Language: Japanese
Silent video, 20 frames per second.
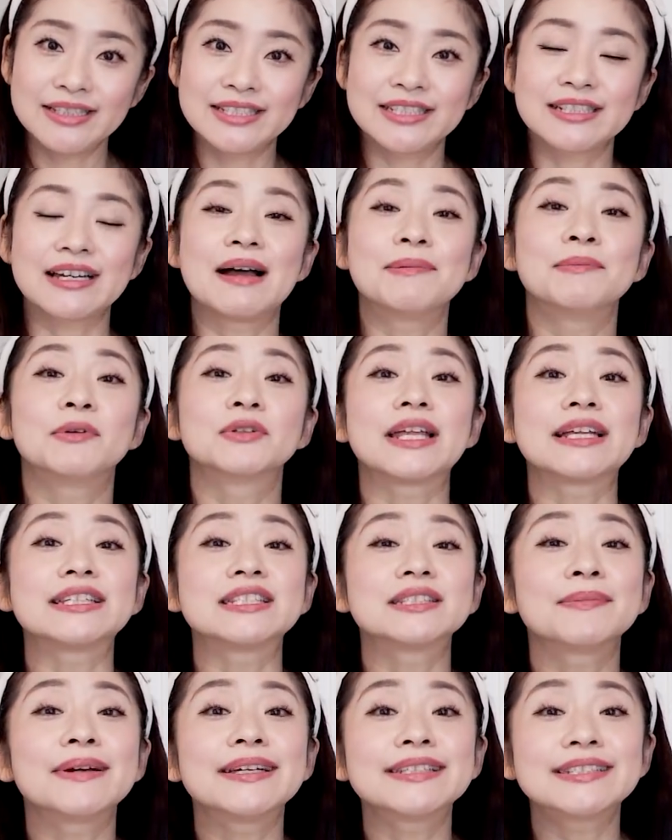時間も経
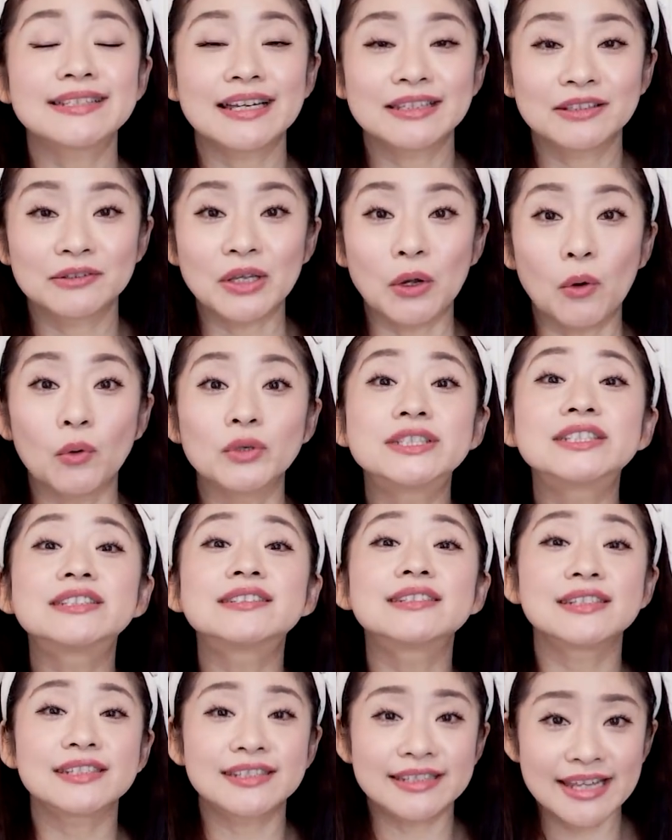ちましたので、落ち
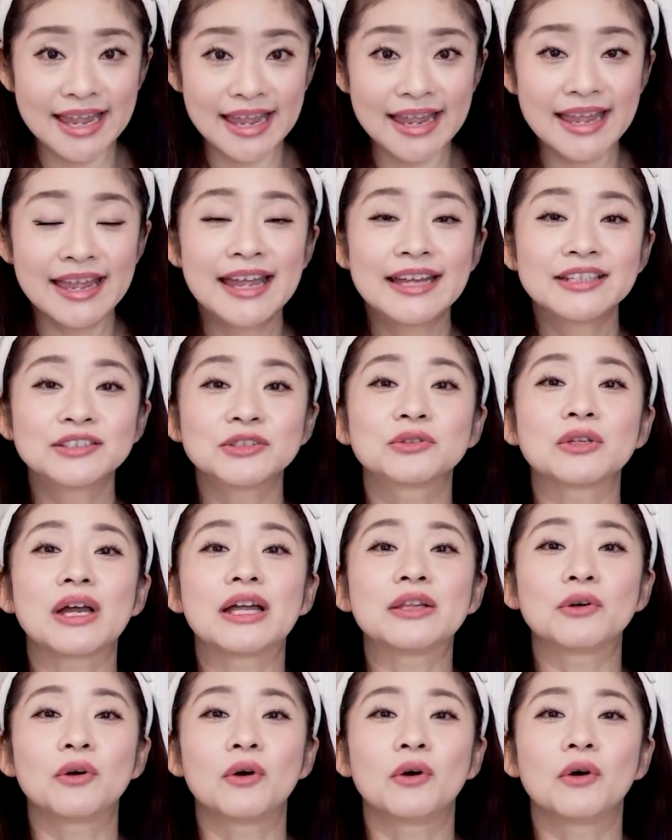着いて、ちょっとあ
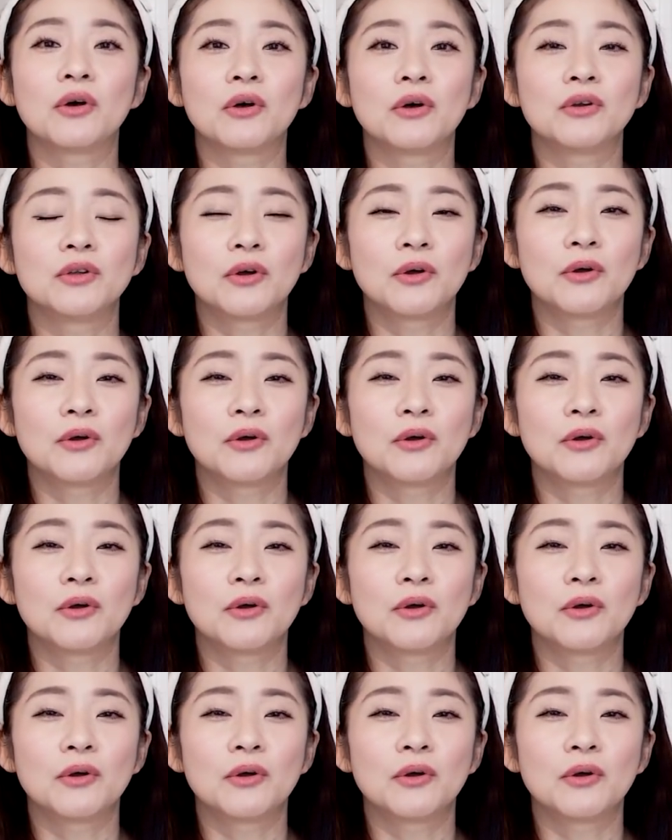の